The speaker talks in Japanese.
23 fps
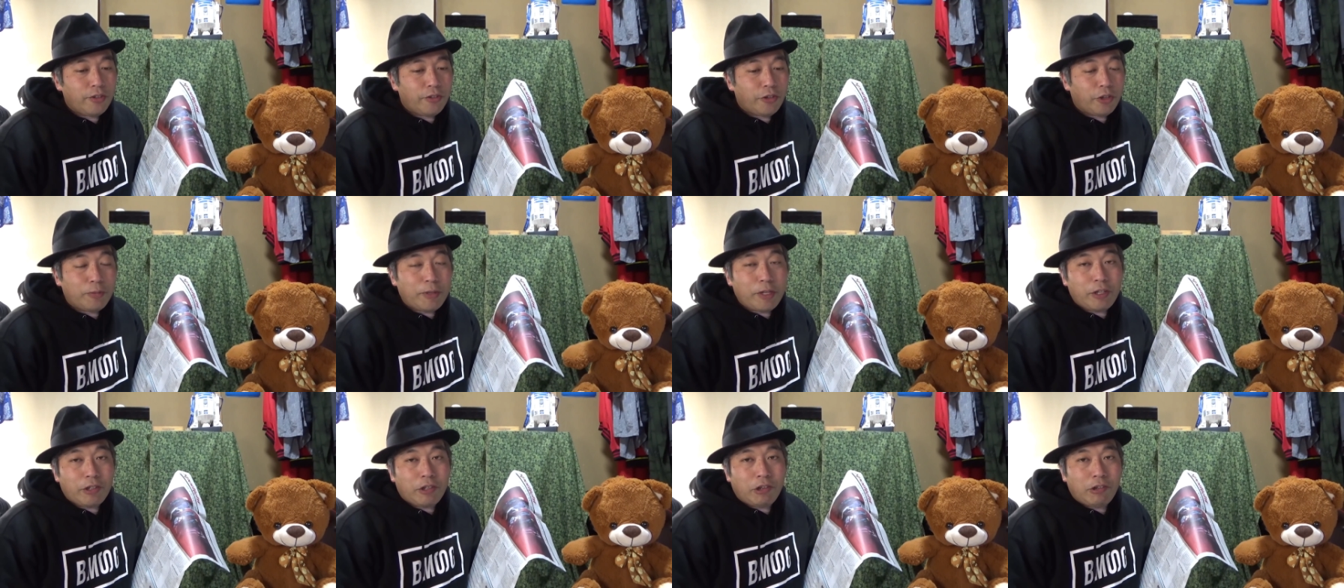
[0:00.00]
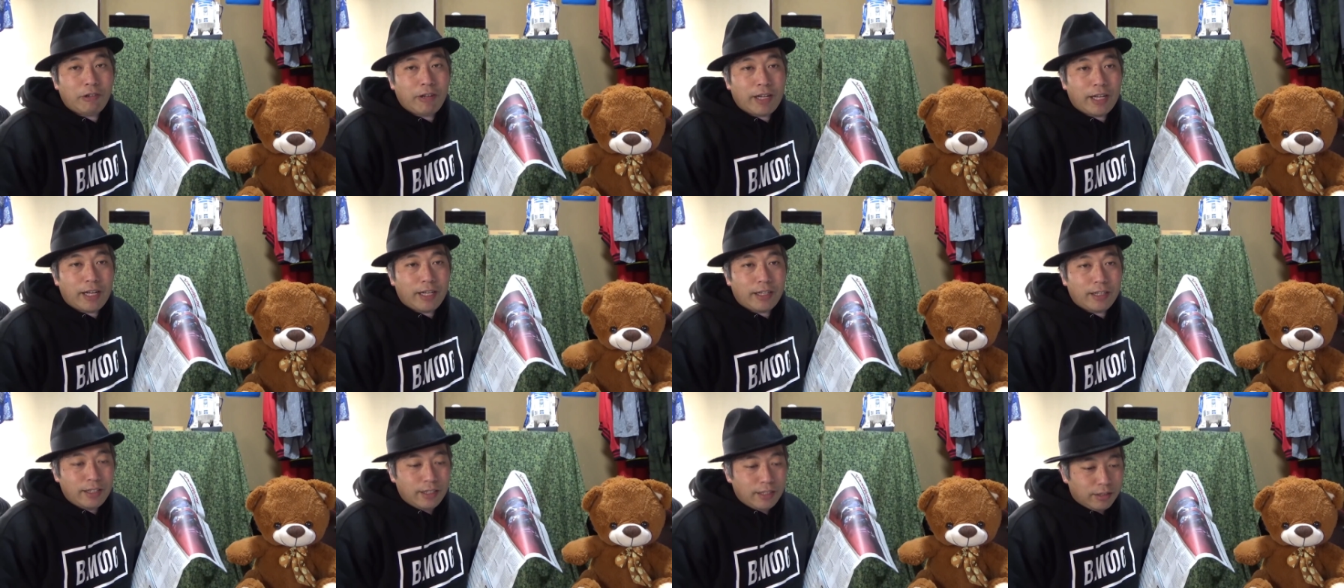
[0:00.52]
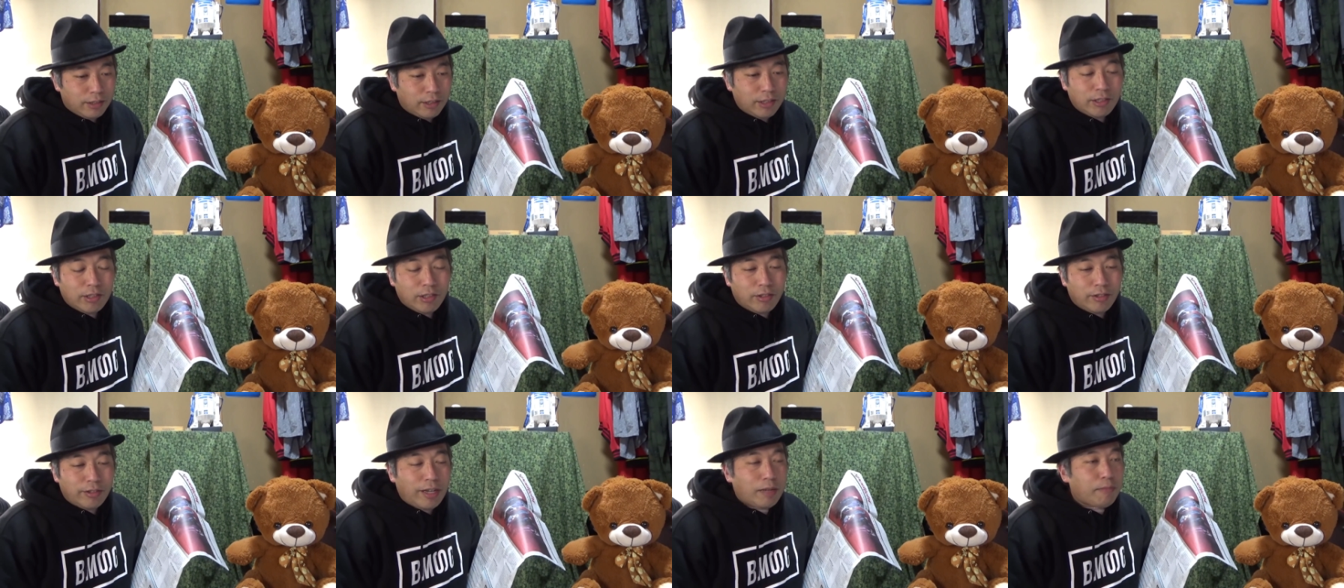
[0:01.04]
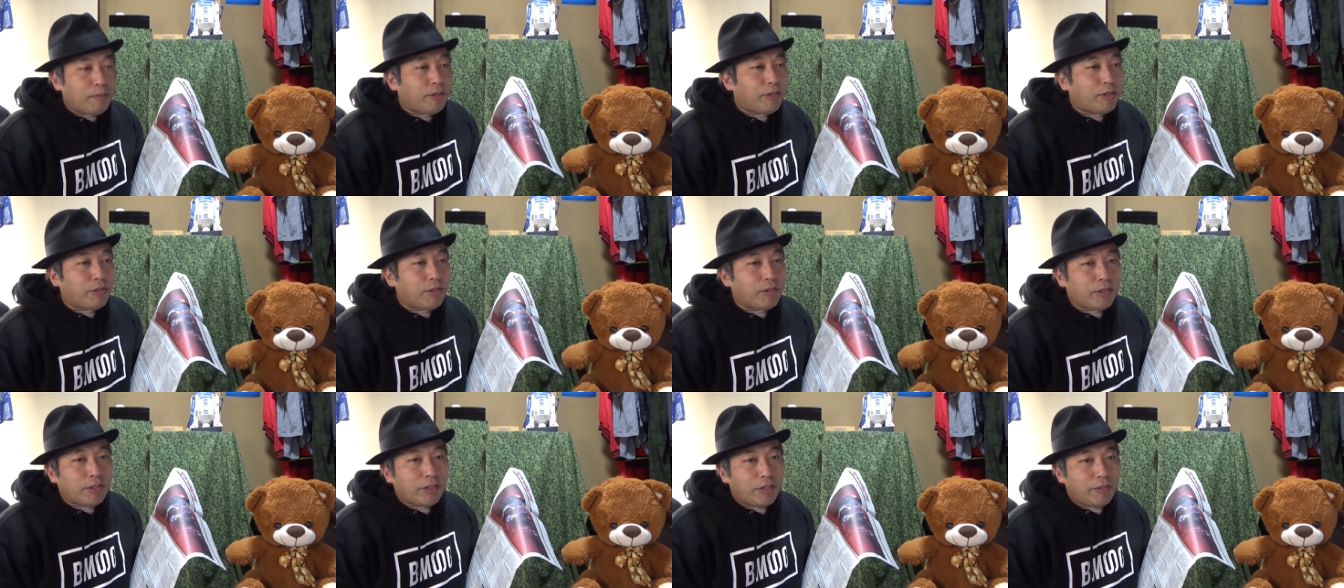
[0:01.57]
ノベルコア君の
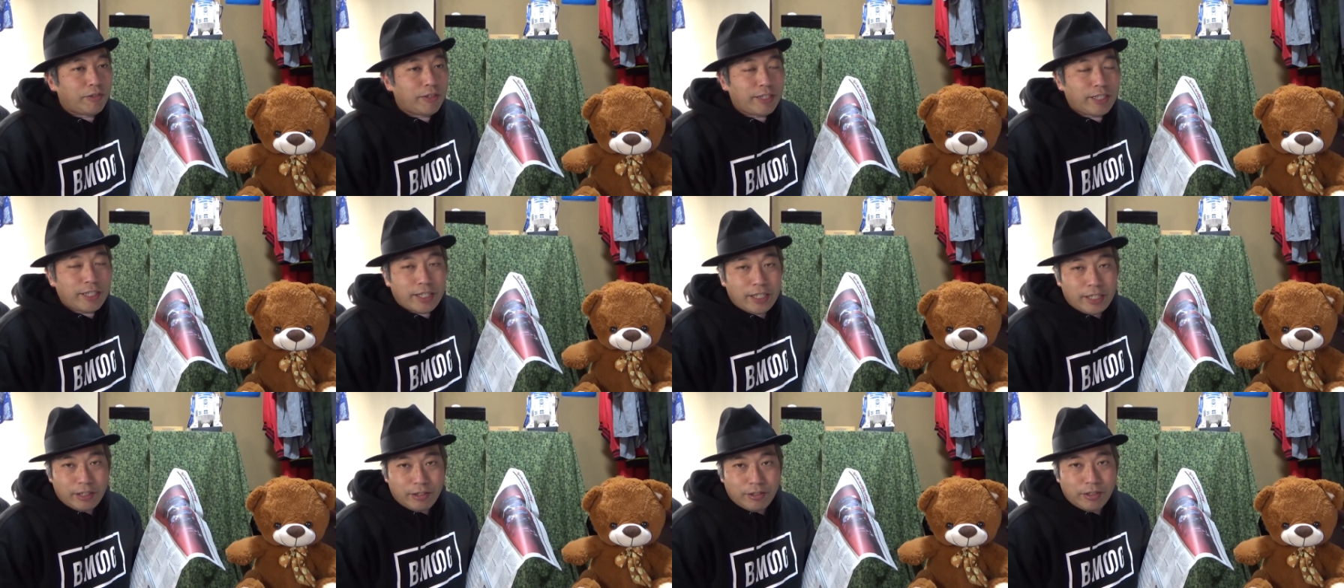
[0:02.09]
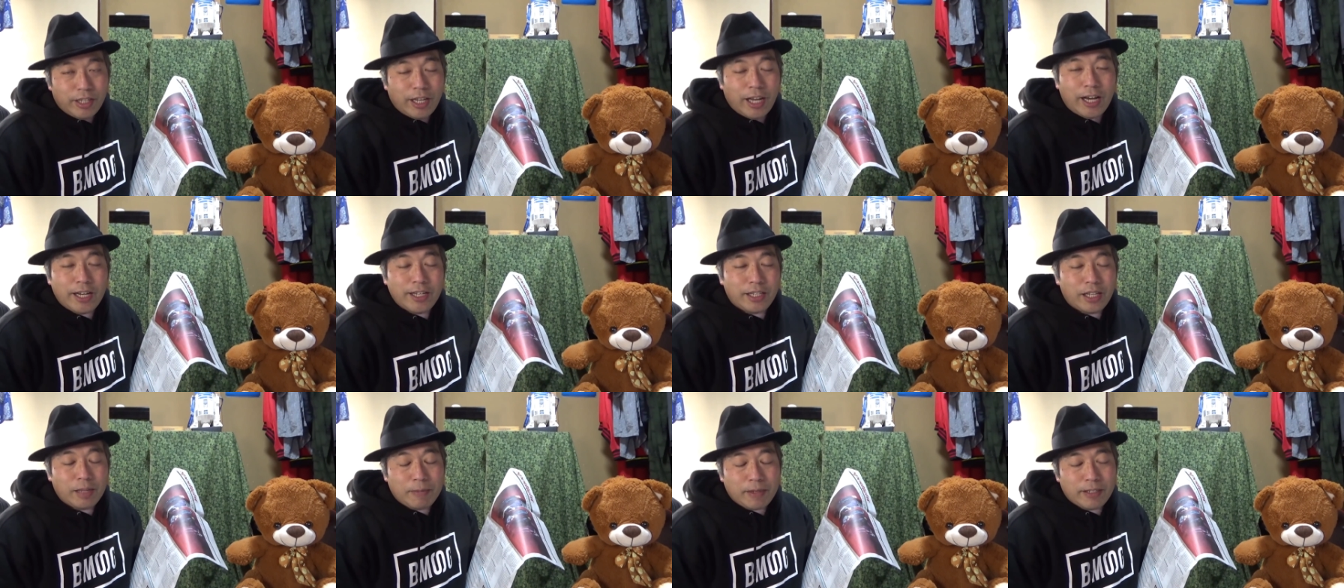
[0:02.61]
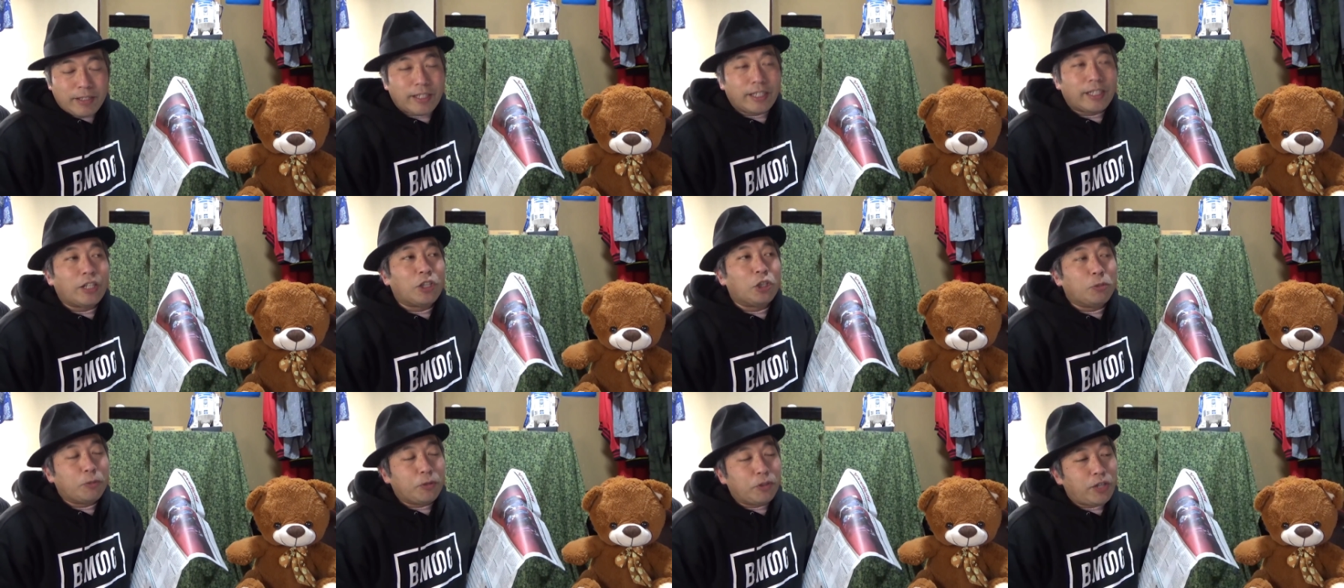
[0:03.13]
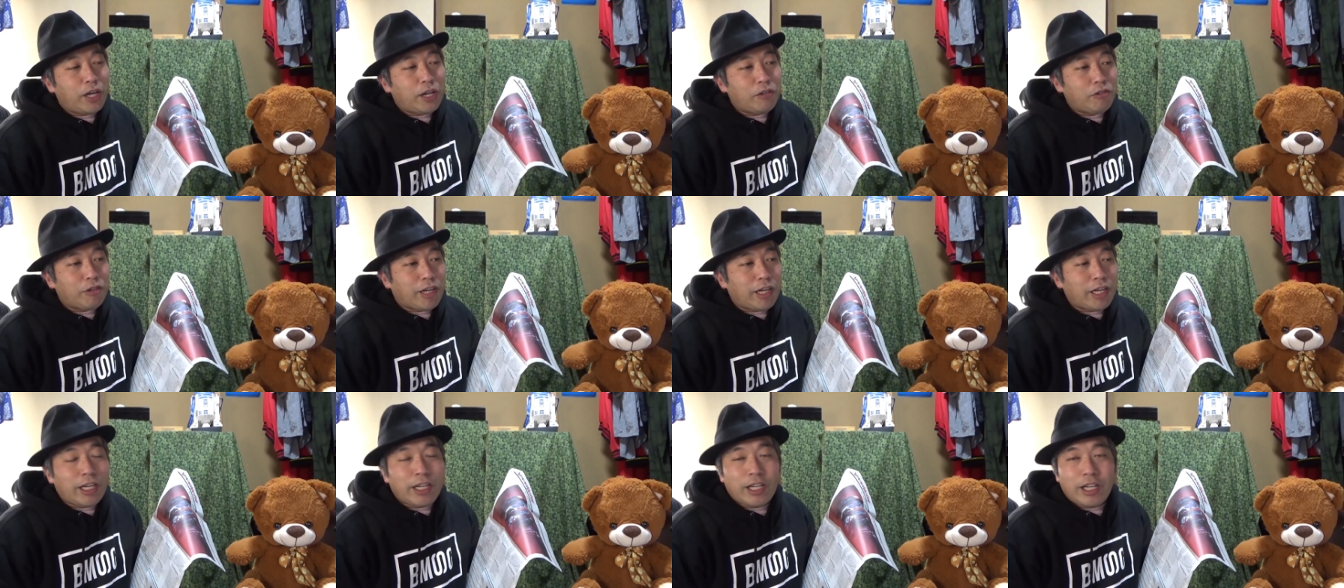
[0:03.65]
ラブソングフィーチャリングで入ってましたけどもあの
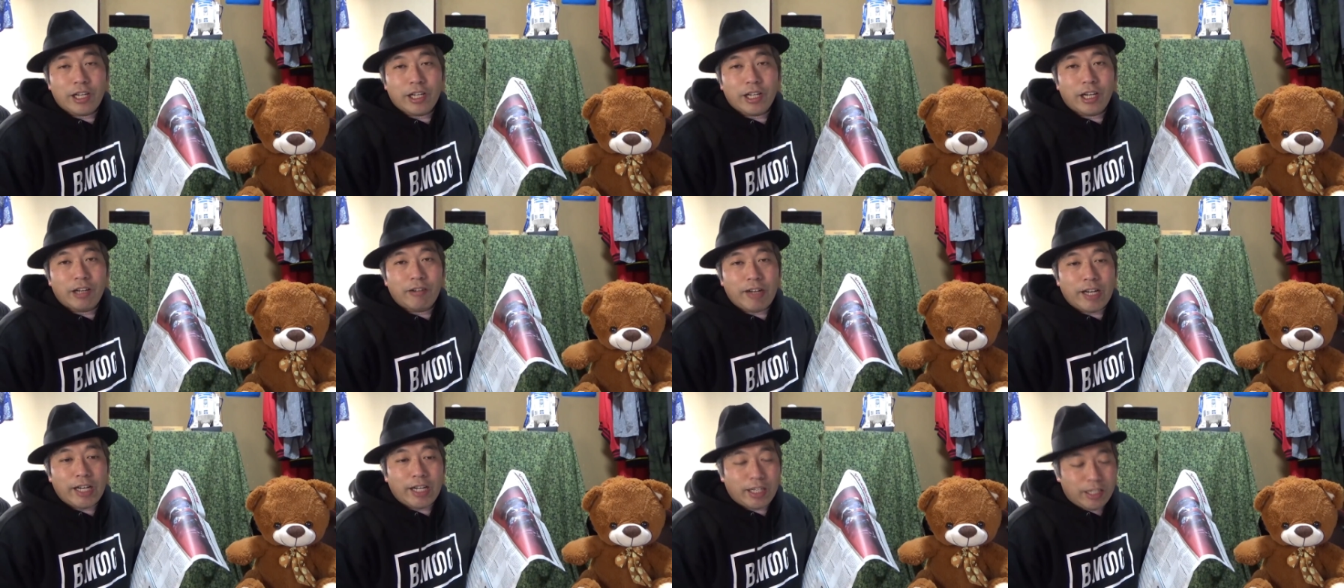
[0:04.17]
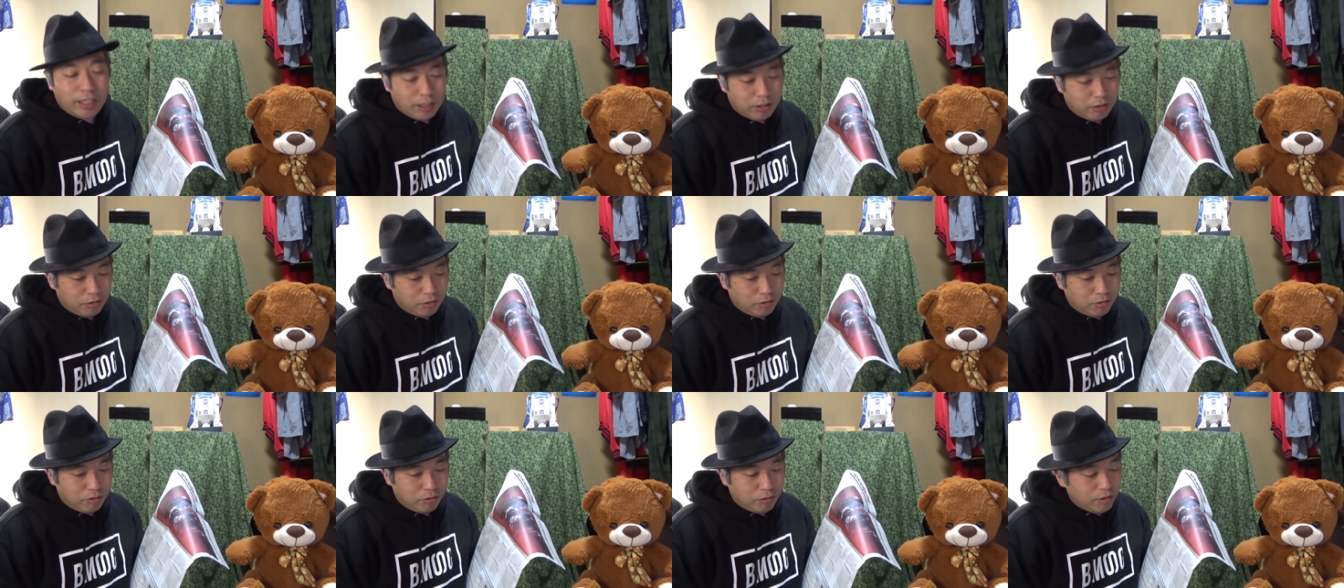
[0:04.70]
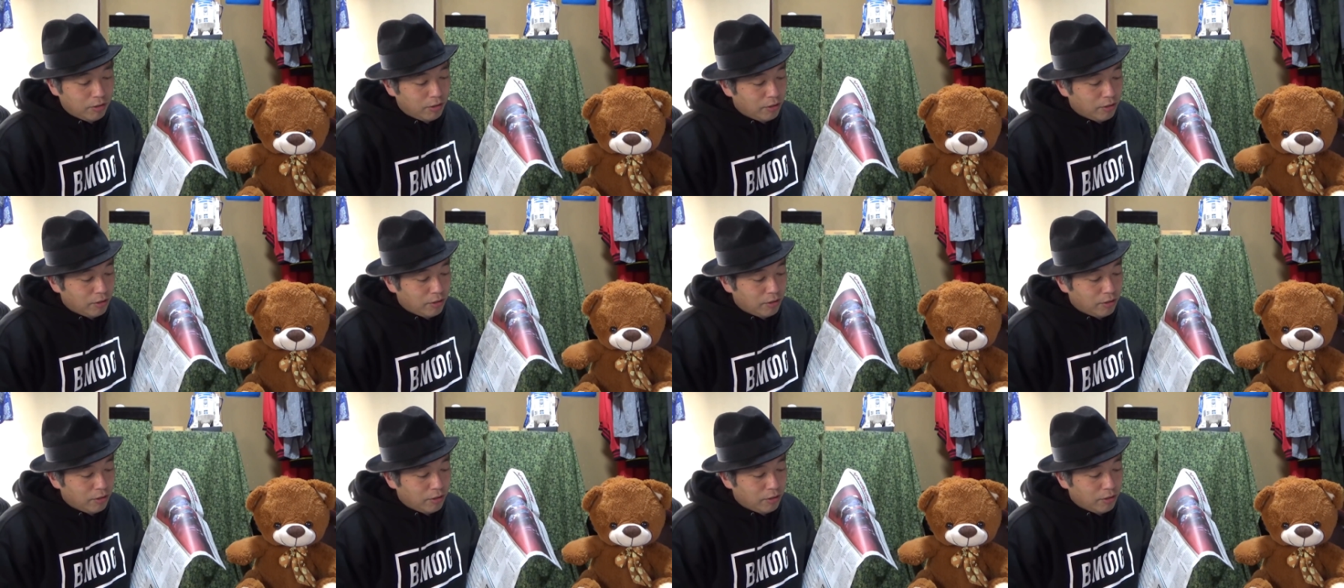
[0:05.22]
彼なんかはあの、